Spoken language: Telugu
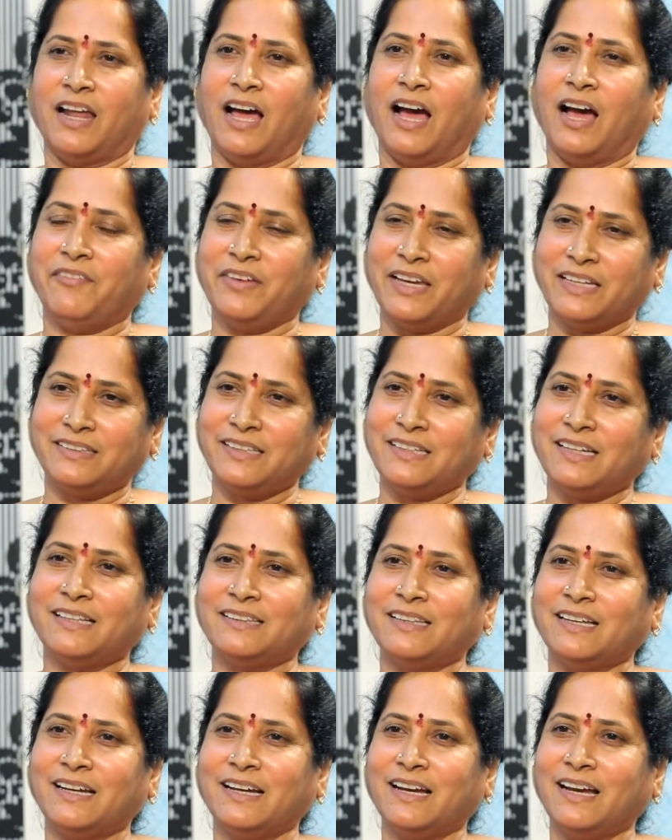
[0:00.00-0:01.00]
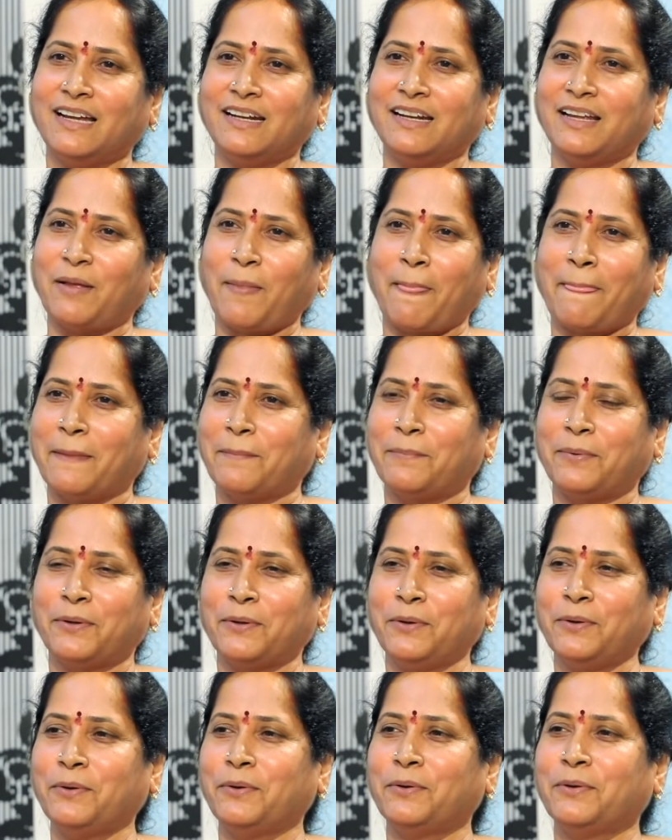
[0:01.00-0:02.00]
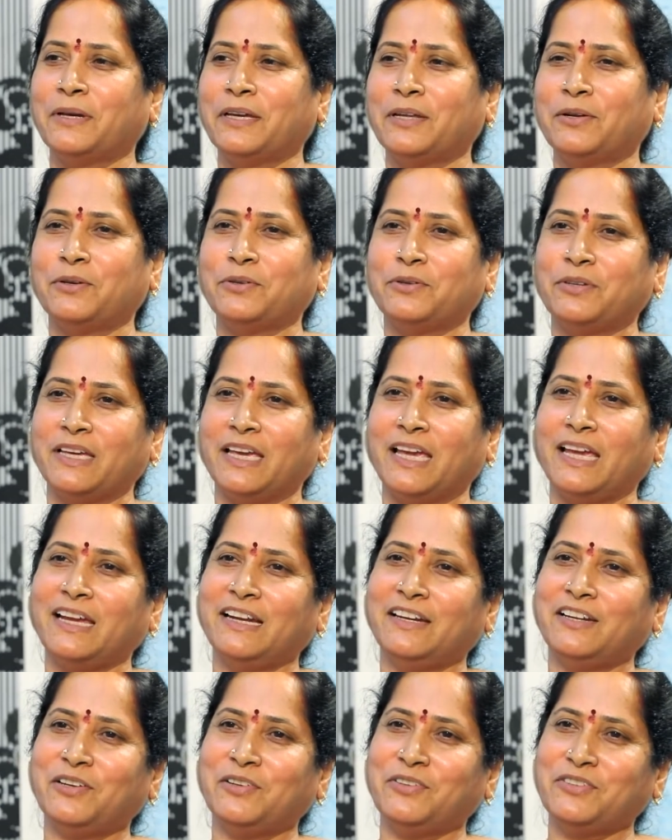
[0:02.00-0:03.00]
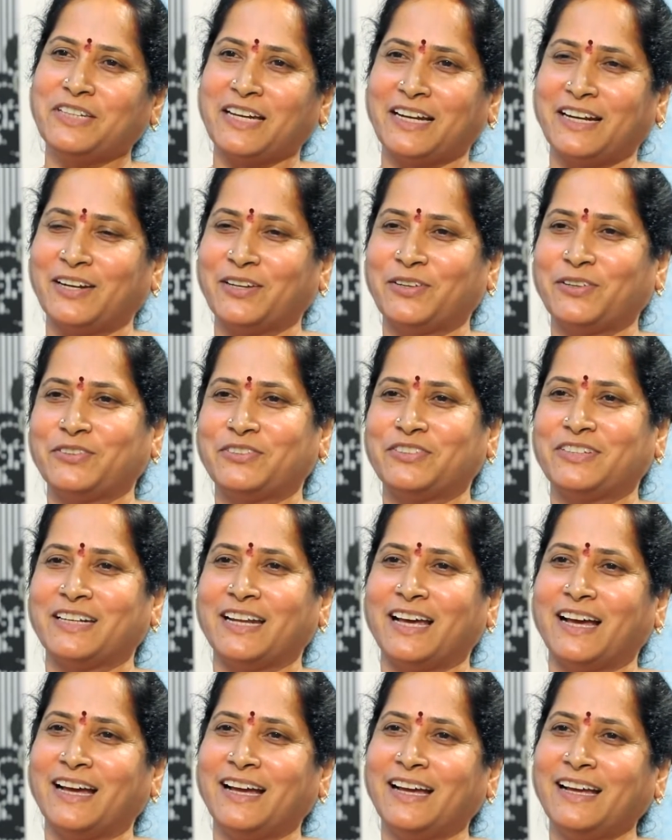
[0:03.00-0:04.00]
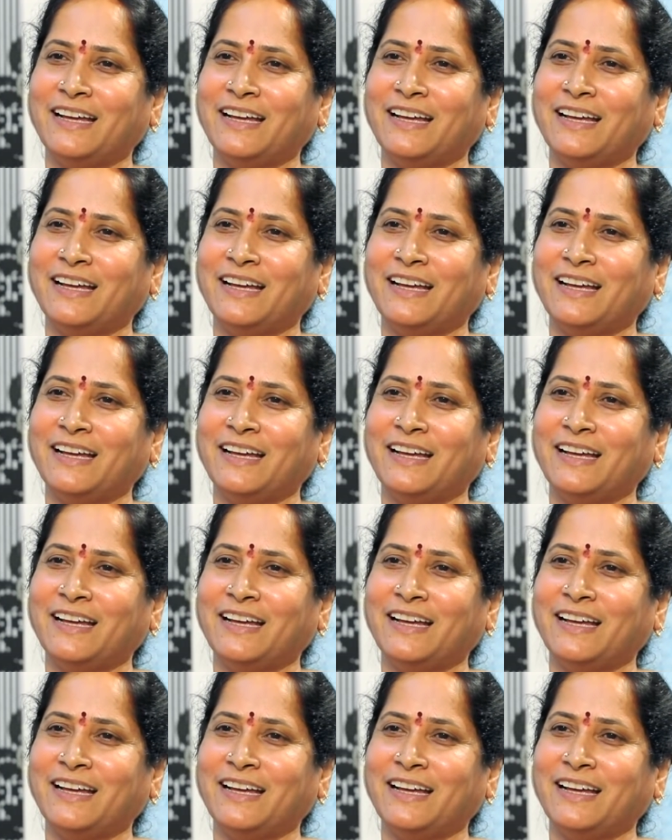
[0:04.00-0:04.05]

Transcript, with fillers: నా వ్యక్తిగతంగా ఇప్పుడు ఈరోజు ఏ ఇంటి నుంచి ఎక్కడికి వచ్చినా